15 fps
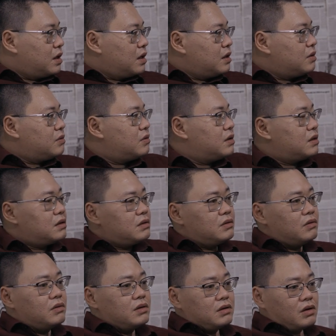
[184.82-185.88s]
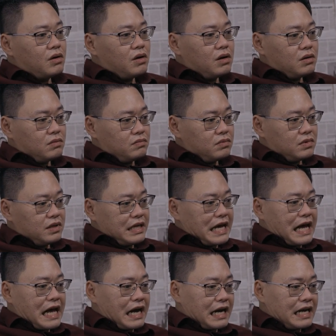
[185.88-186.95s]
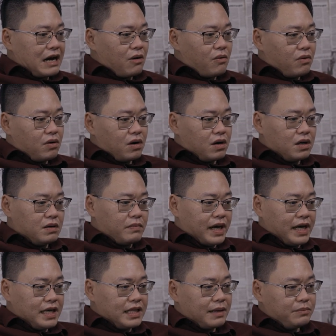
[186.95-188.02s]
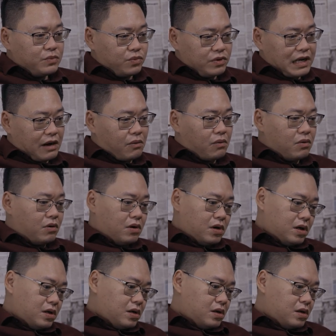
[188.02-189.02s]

ghê luôn á ủa nó già cái đầu rồi bảy tám tuổi đầu rồi